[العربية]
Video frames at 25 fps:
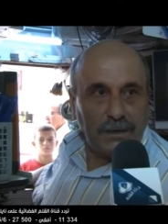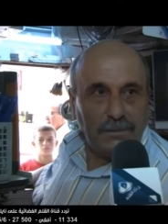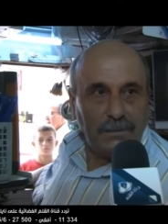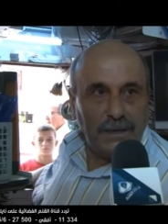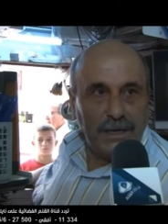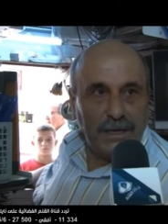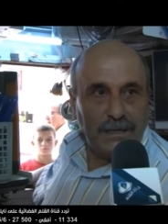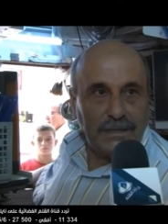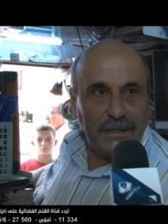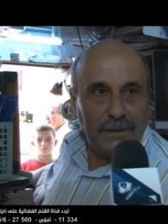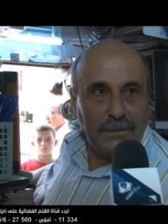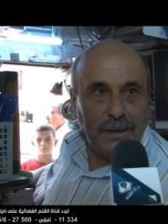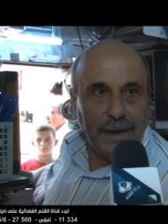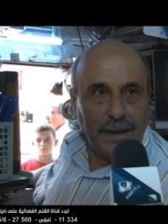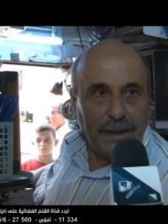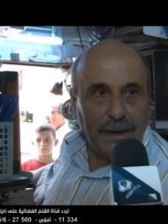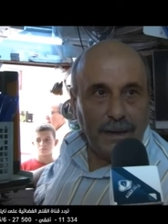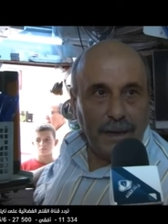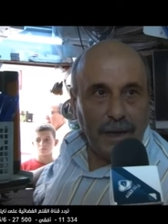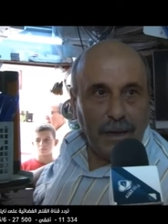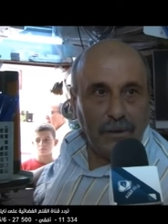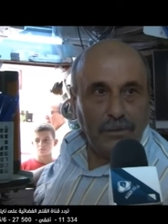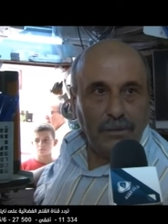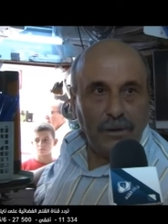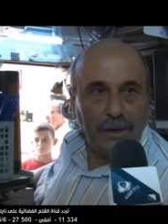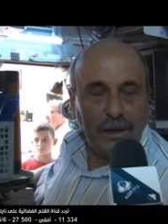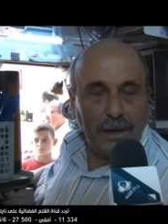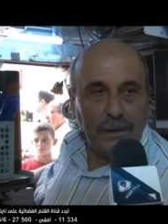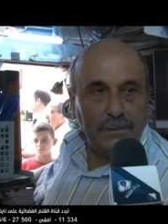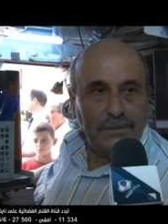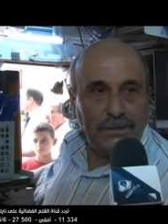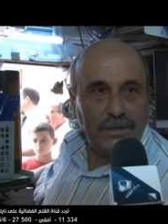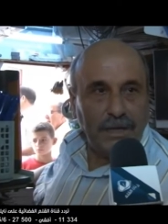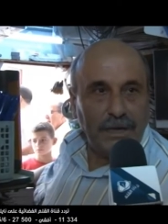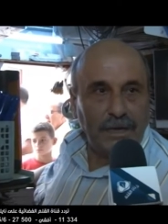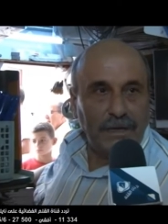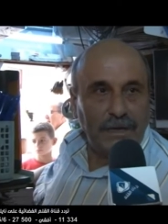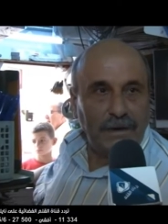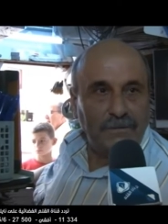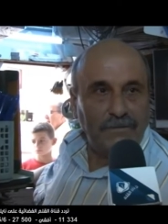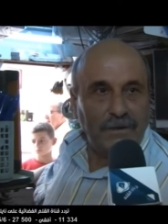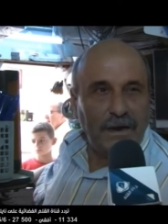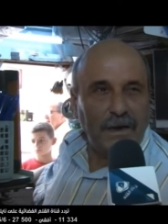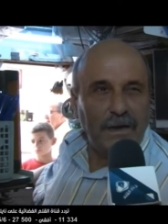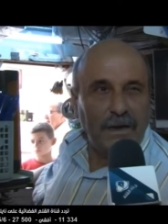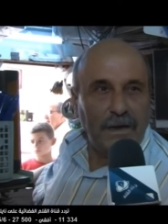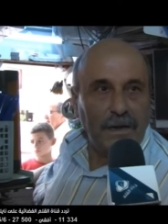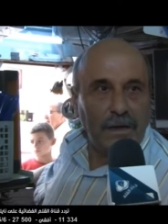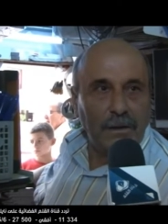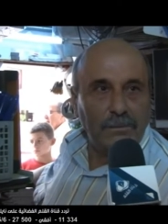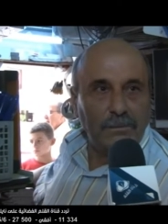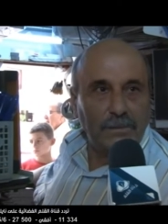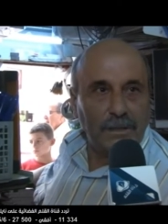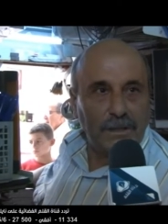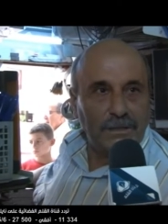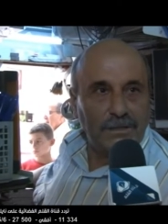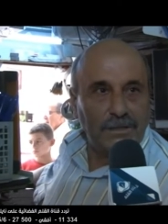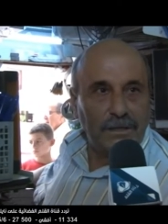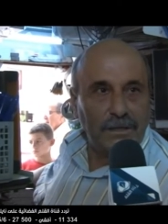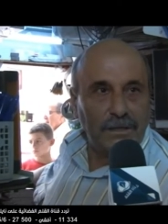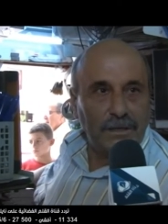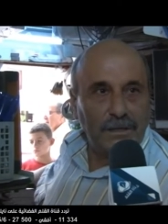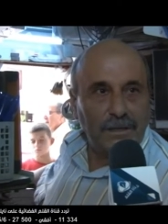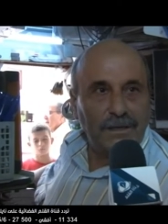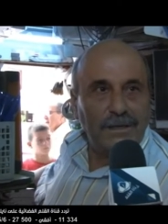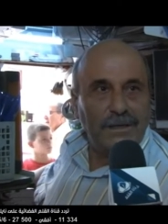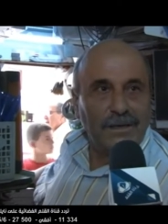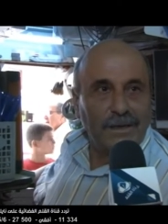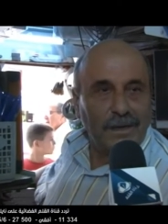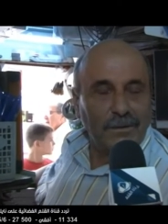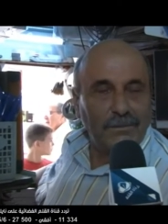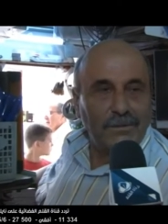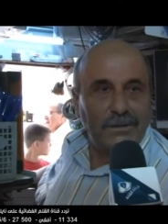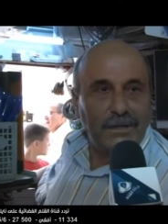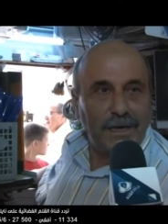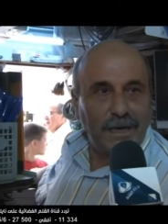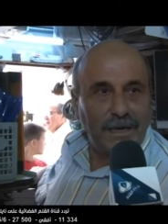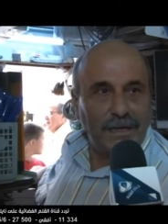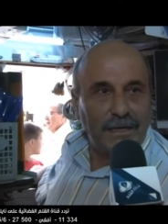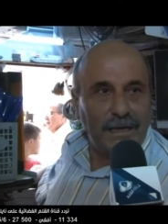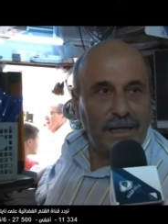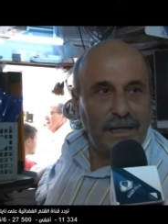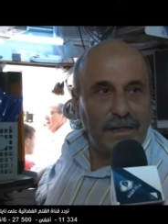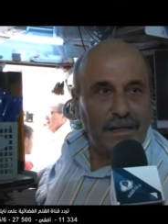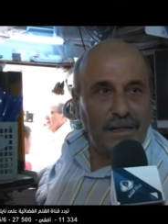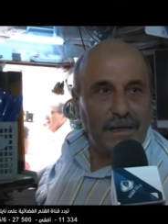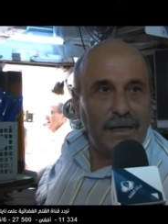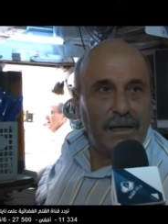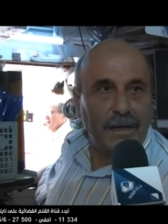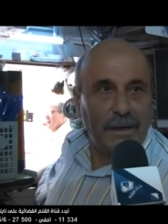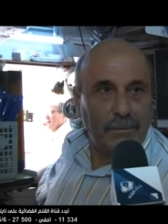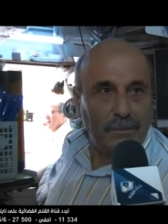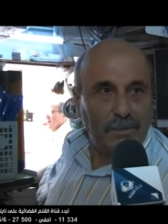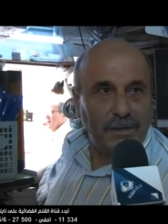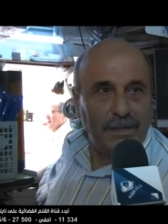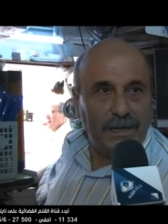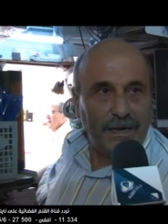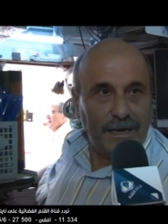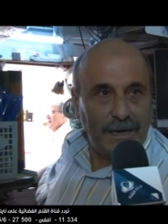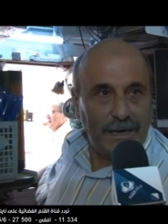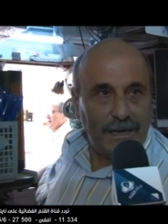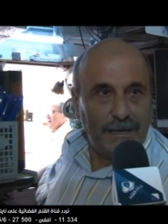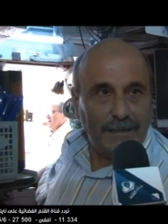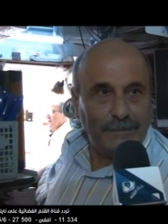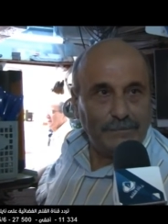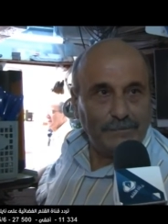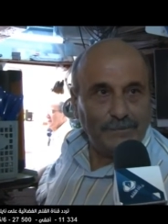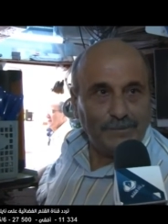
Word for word: يقول لك بالله سامحني عاود نقيم الجريده الفلانيه قمت قمت الجريده هذه بدلها